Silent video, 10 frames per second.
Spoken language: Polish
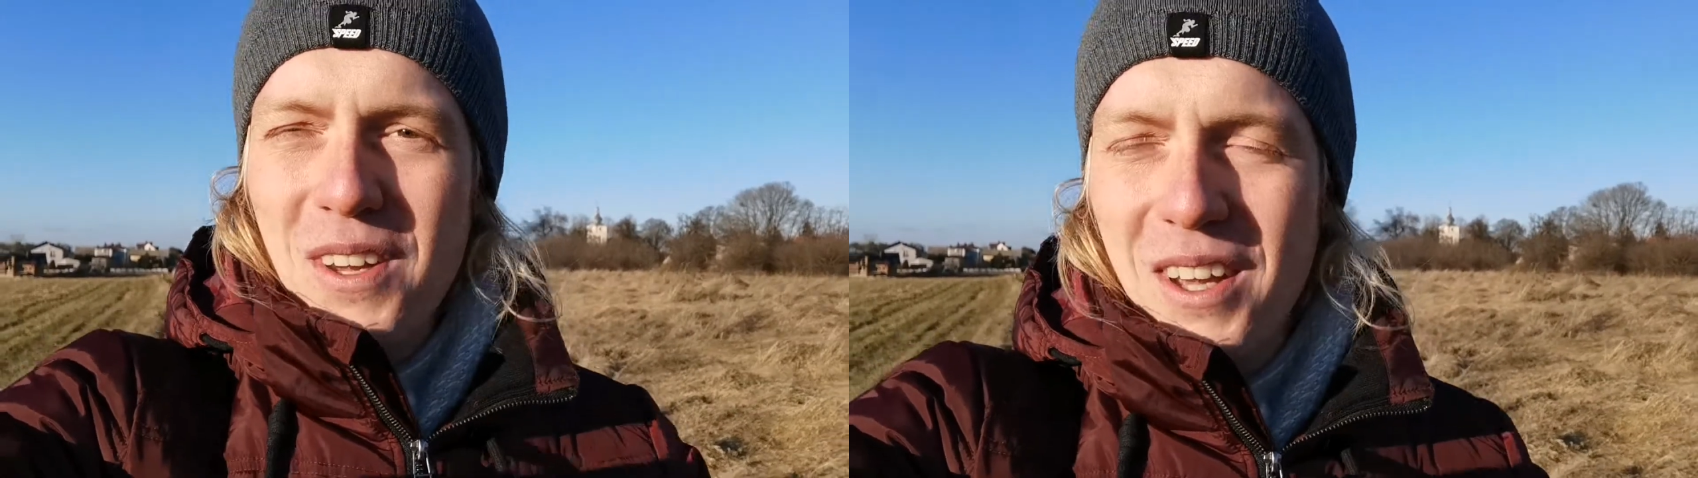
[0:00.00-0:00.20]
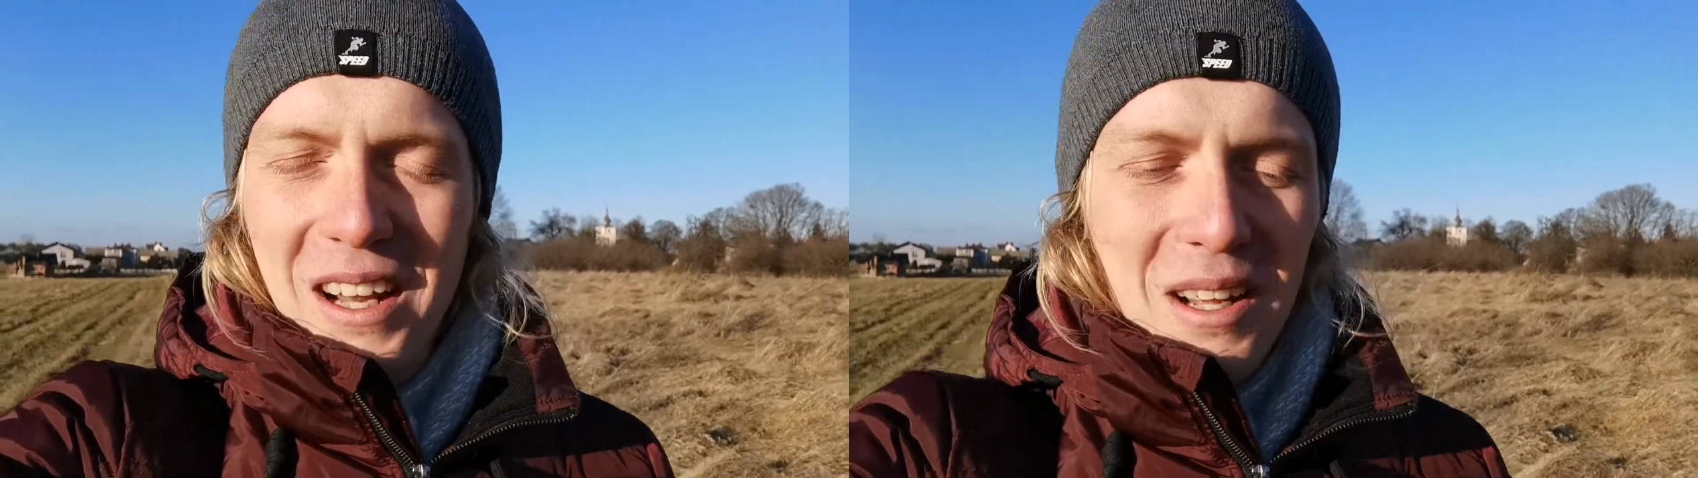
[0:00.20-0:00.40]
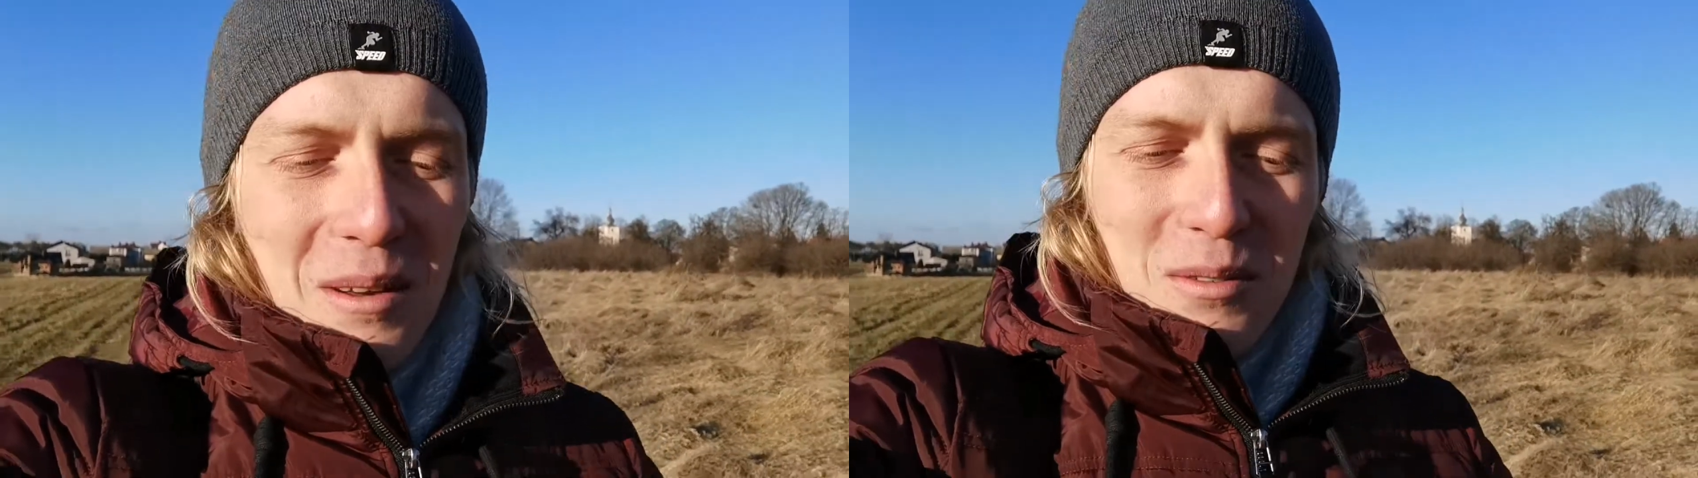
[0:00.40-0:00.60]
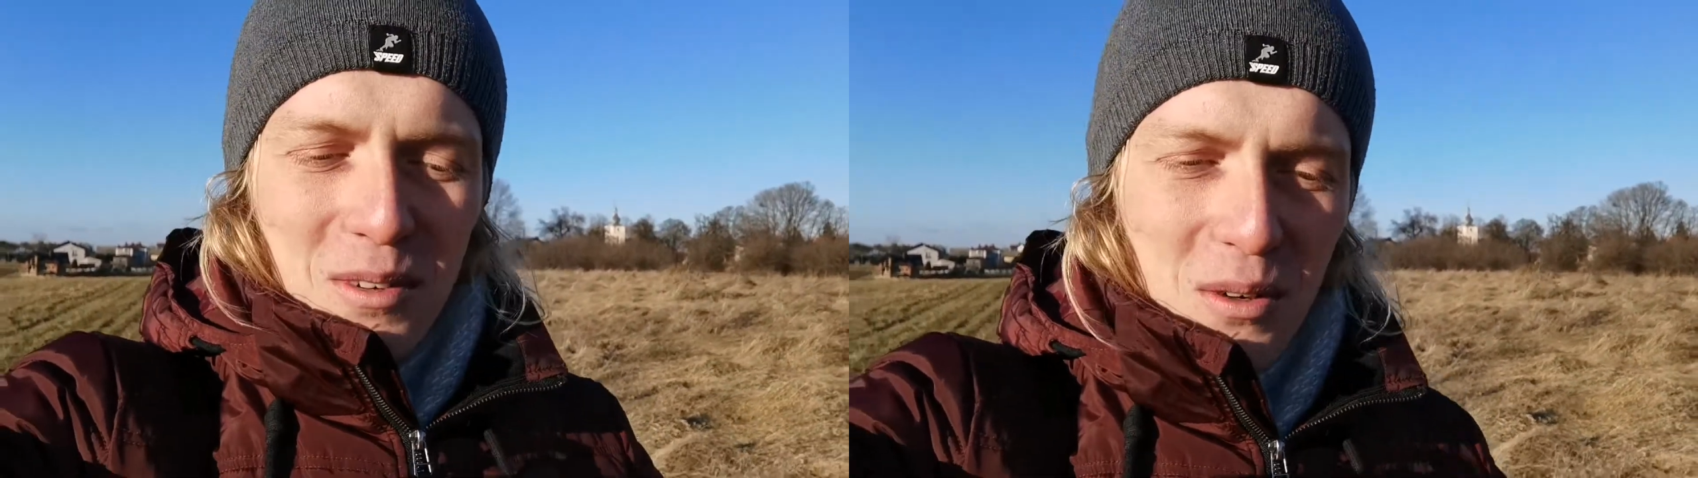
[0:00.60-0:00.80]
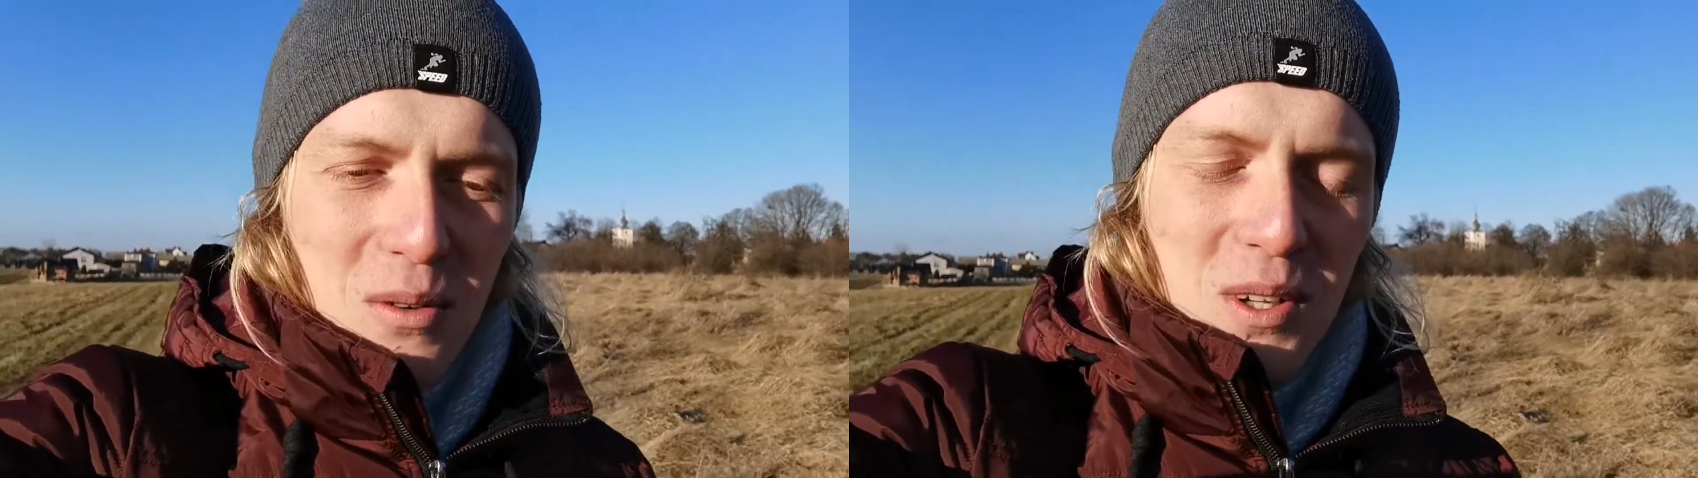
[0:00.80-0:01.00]
wy, ale ja
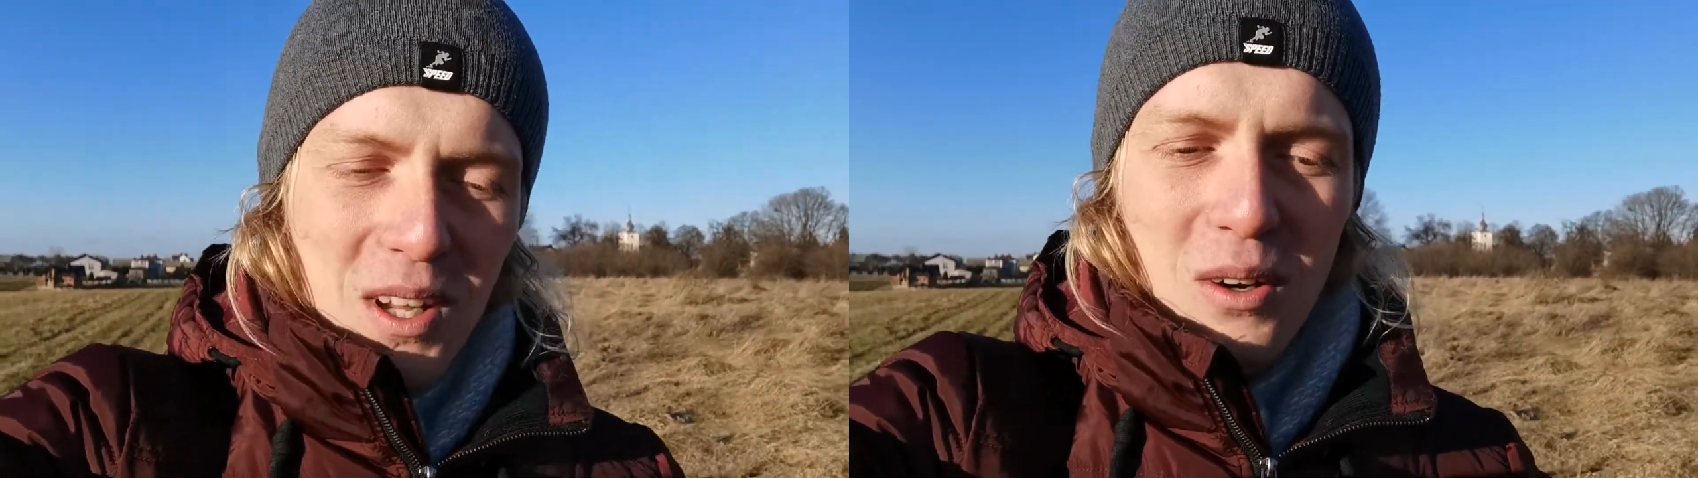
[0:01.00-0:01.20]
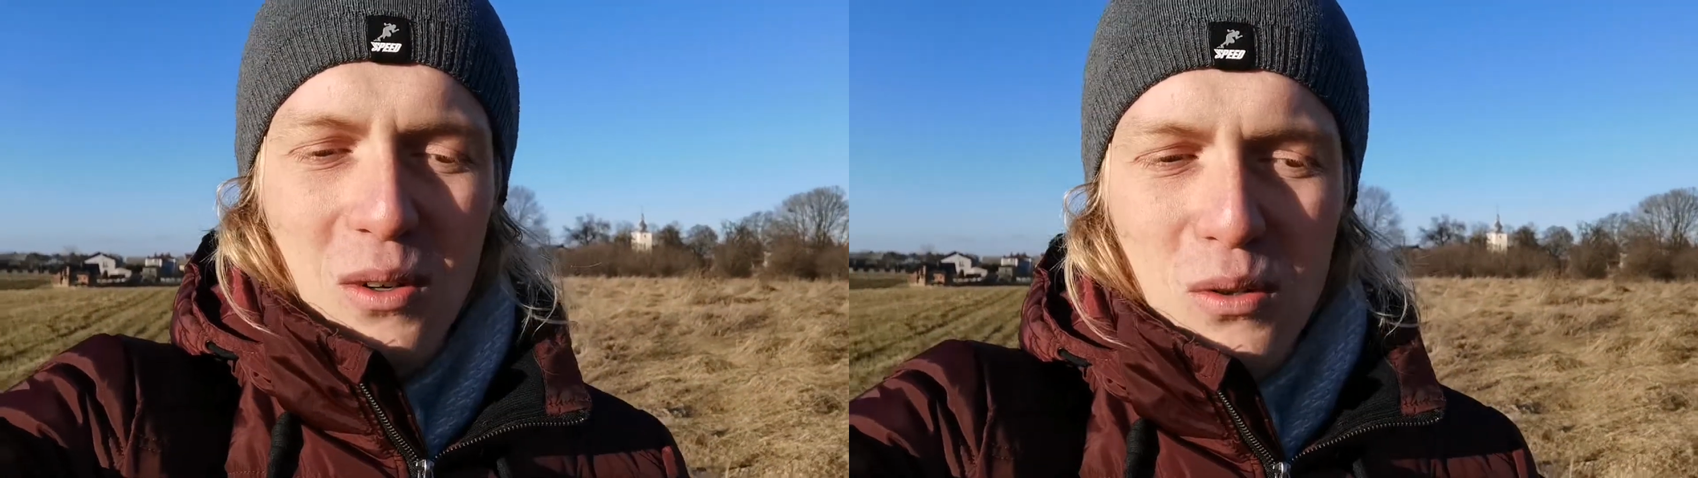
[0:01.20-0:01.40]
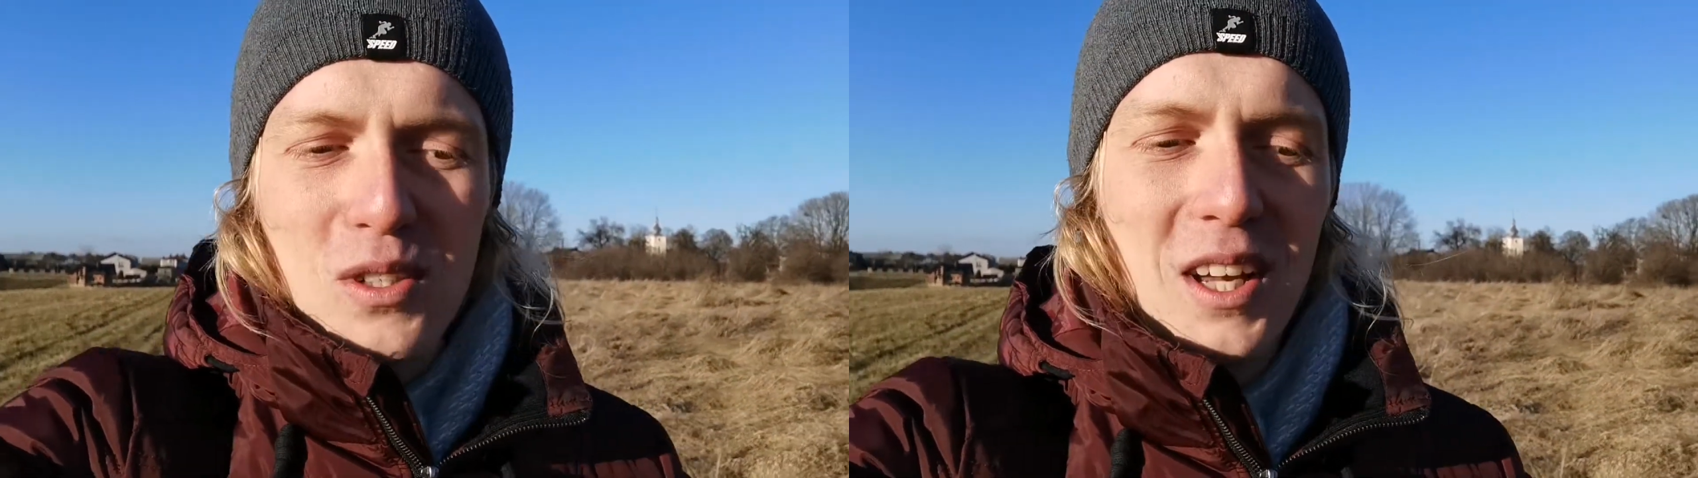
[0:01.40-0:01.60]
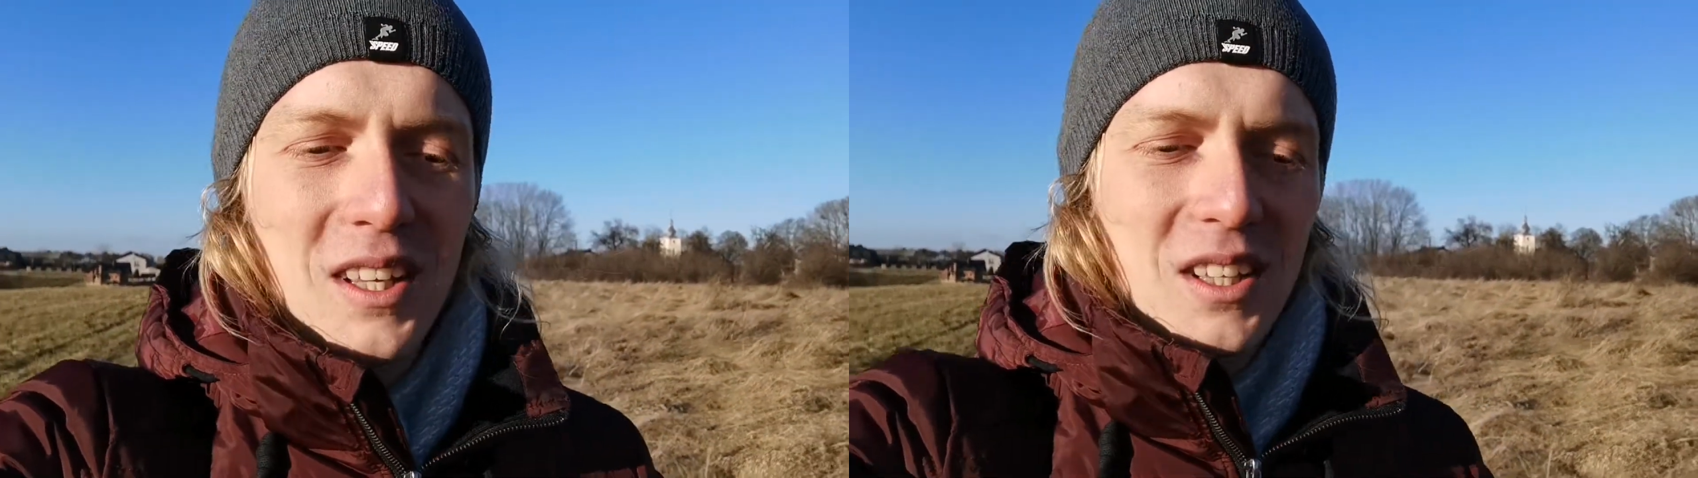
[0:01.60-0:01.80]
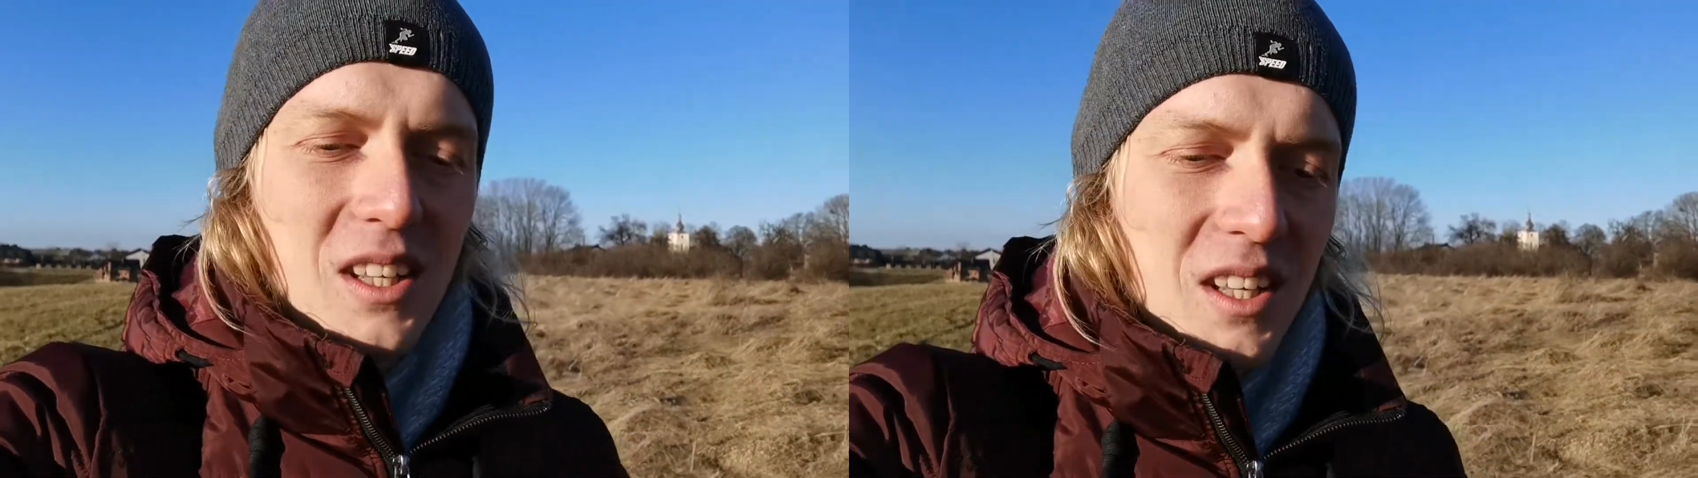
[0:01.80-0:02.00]
mówię ogólnie o
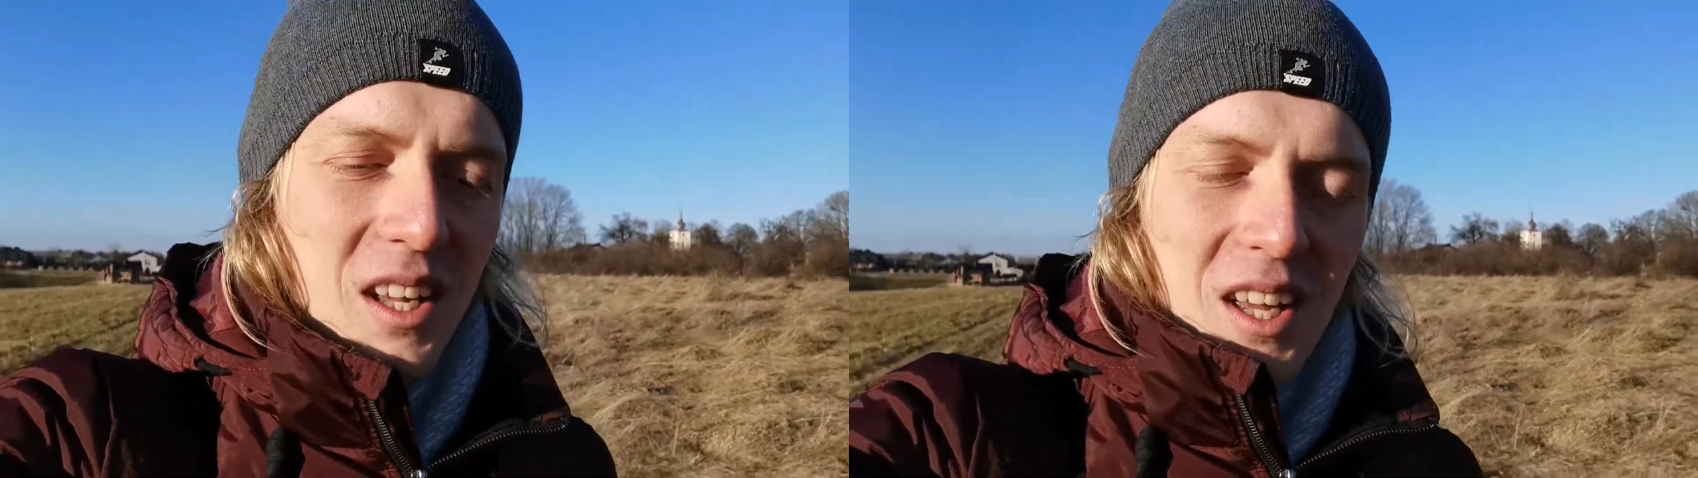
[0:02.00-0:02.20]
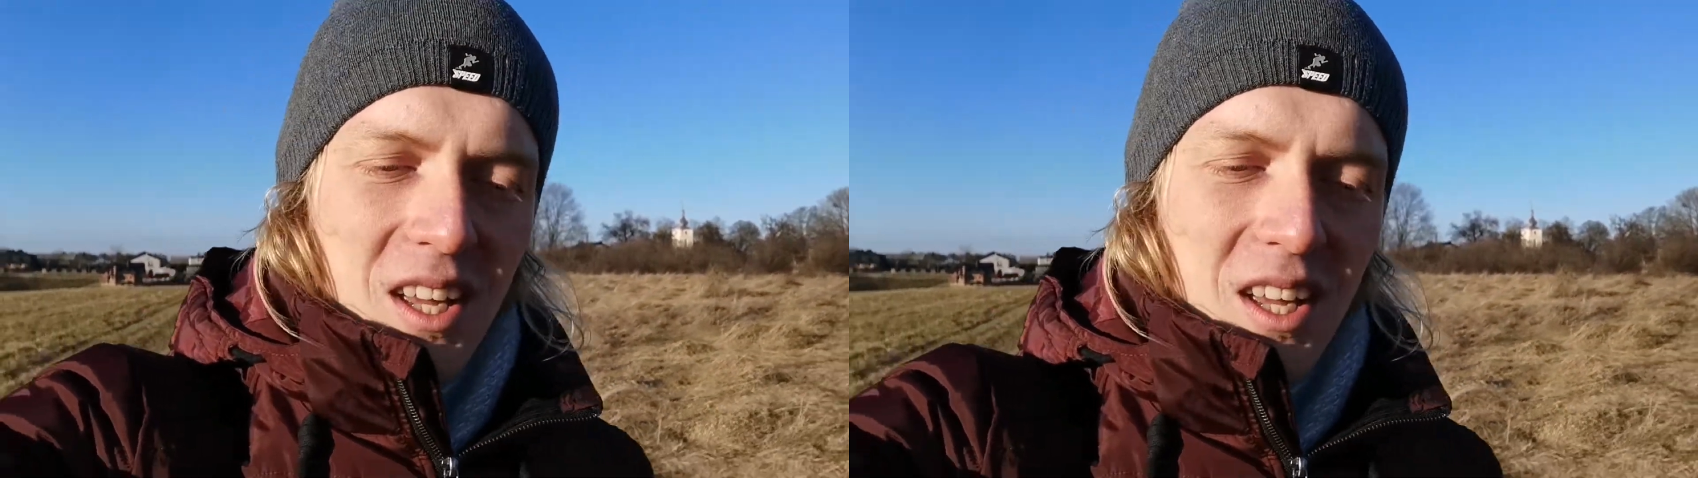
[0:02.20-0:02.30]
ludziach i